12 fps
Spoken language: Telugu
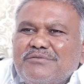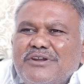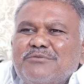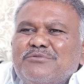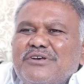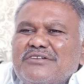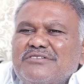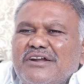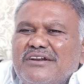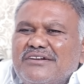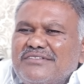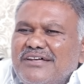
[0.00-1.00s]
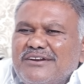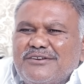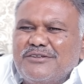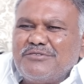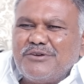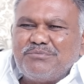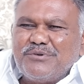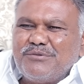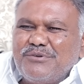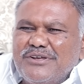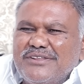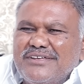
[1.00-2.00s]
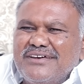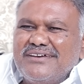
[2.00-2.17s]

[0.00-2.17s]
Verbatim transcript: క్రైమ్ చేస్తా అంటారు దాంట్లో తప్పేం లేదే